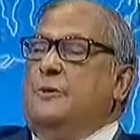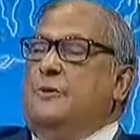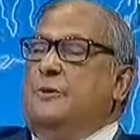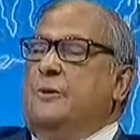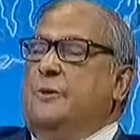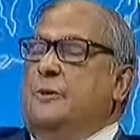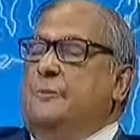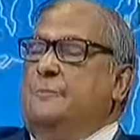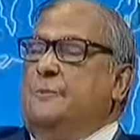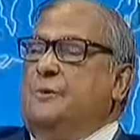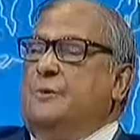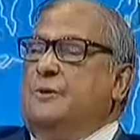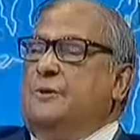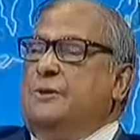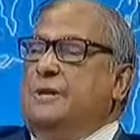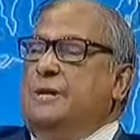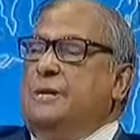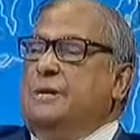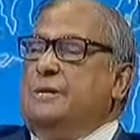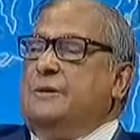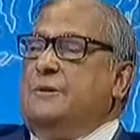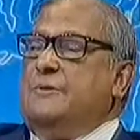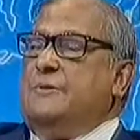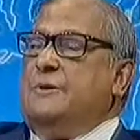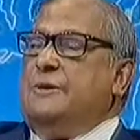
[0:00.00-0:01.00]
ইউরোপীয়
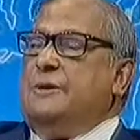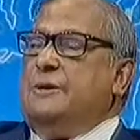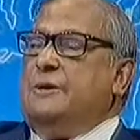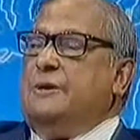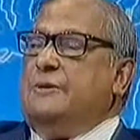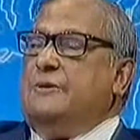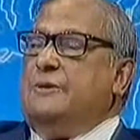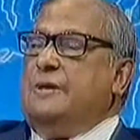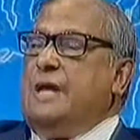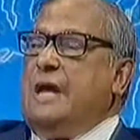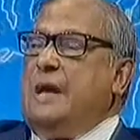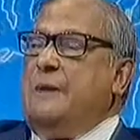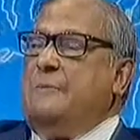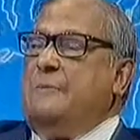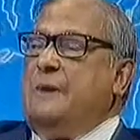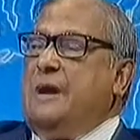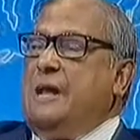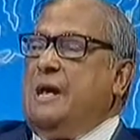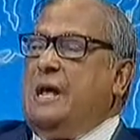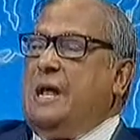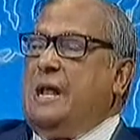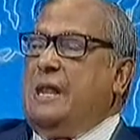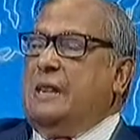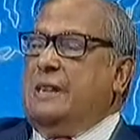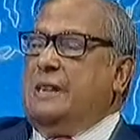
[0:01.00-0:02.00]
দেশগুলি যদি
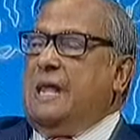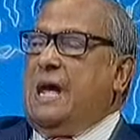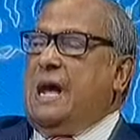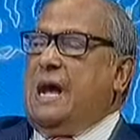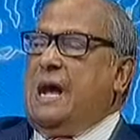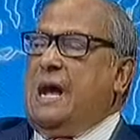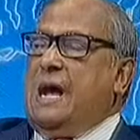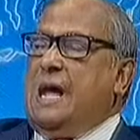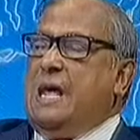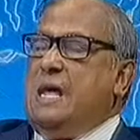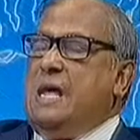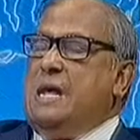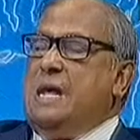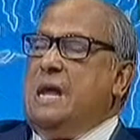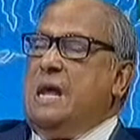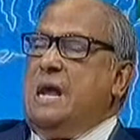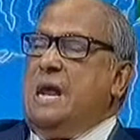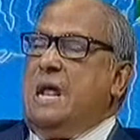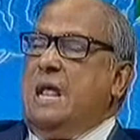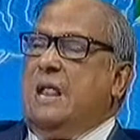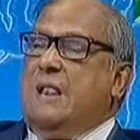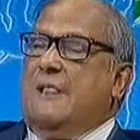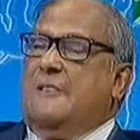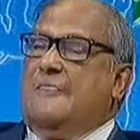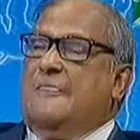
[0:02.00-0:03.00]
আমরা তাকাই
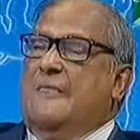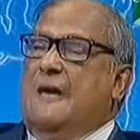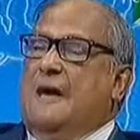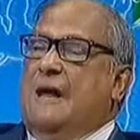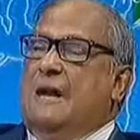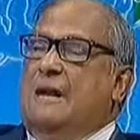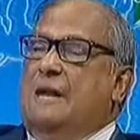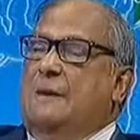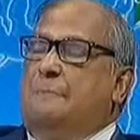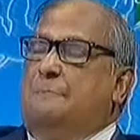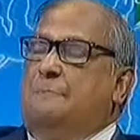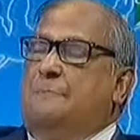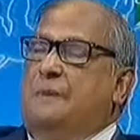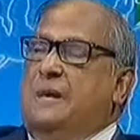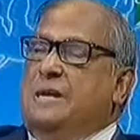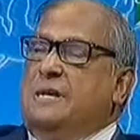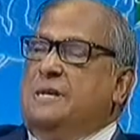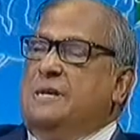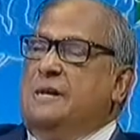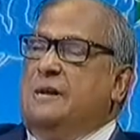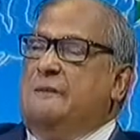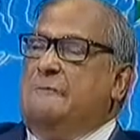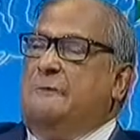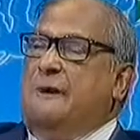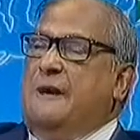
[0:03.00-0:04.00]
তাহলে
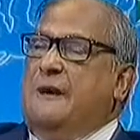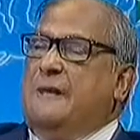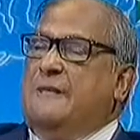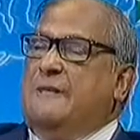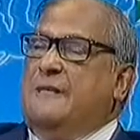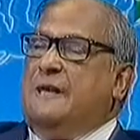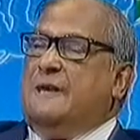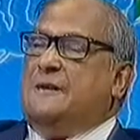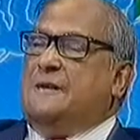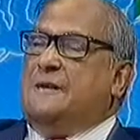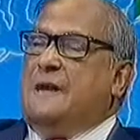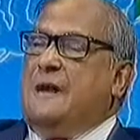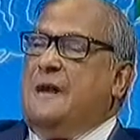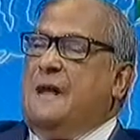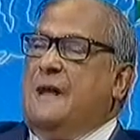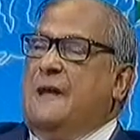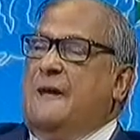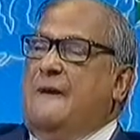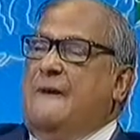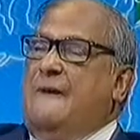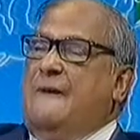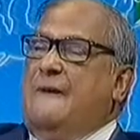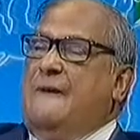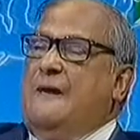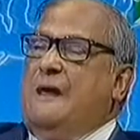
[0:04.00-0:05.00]
বেশিরভাগ দেশে
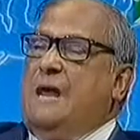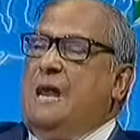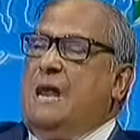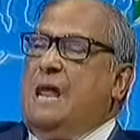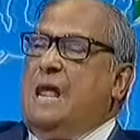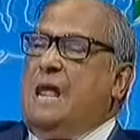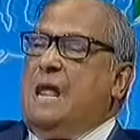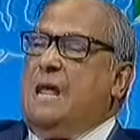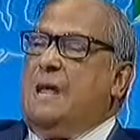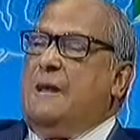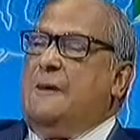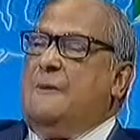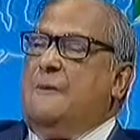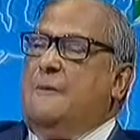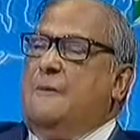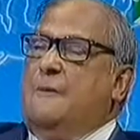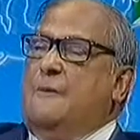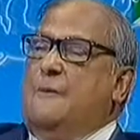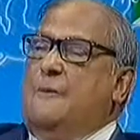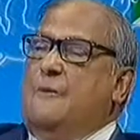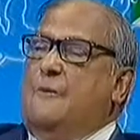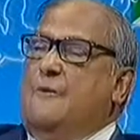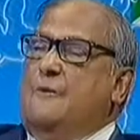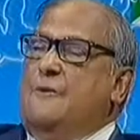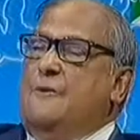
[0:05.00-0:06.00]
এই
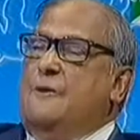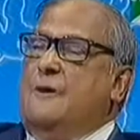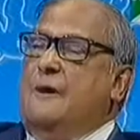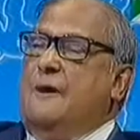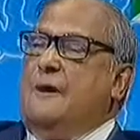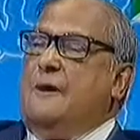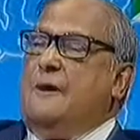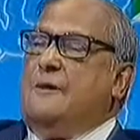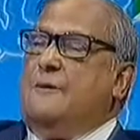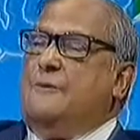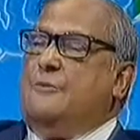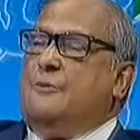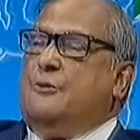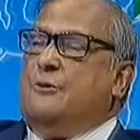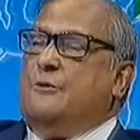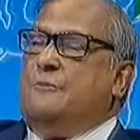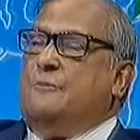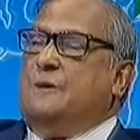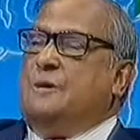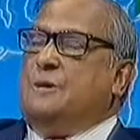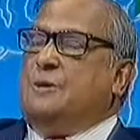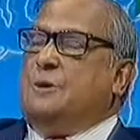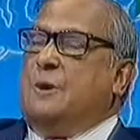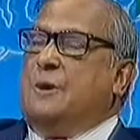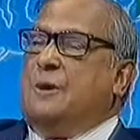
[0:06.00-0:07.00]

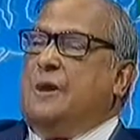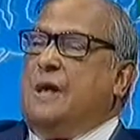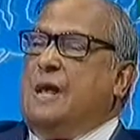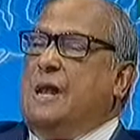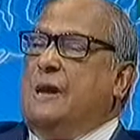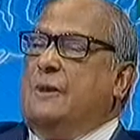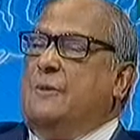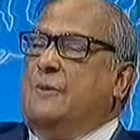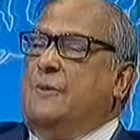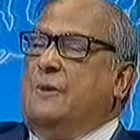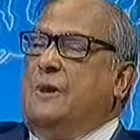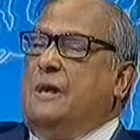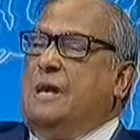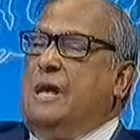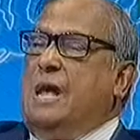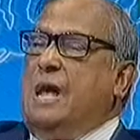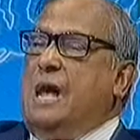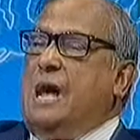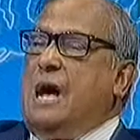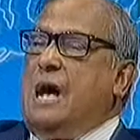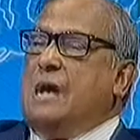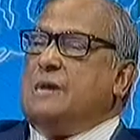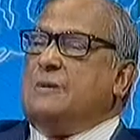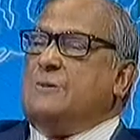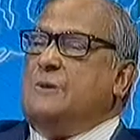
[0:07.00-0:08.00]
উন্নয়নধর্মী সরকারগুলি
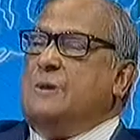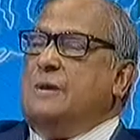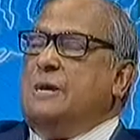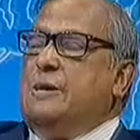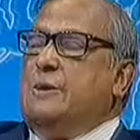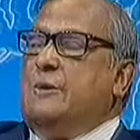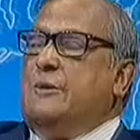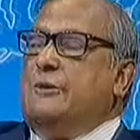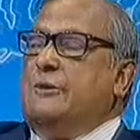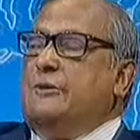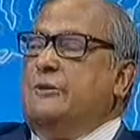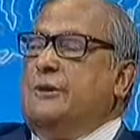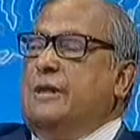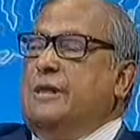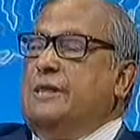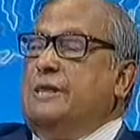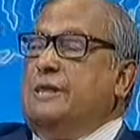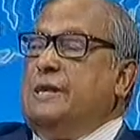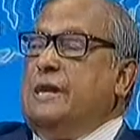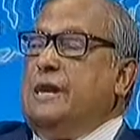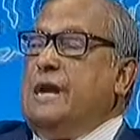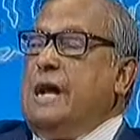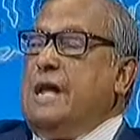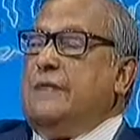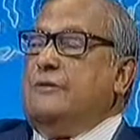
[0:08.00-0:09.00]
আসলে
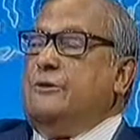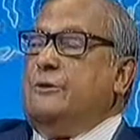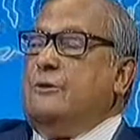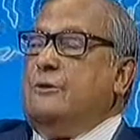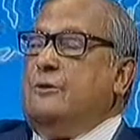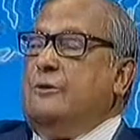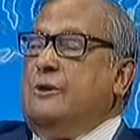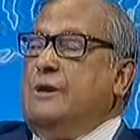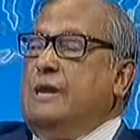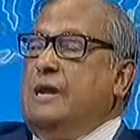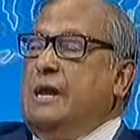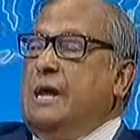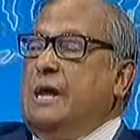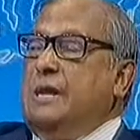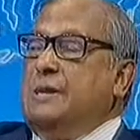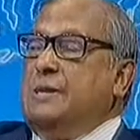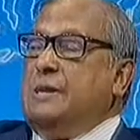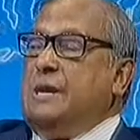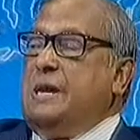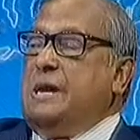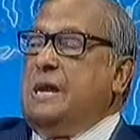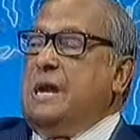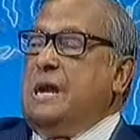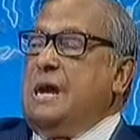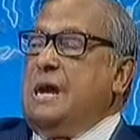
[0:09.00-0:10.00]
গণতান্ত্রিক আন্দোলনের কাছে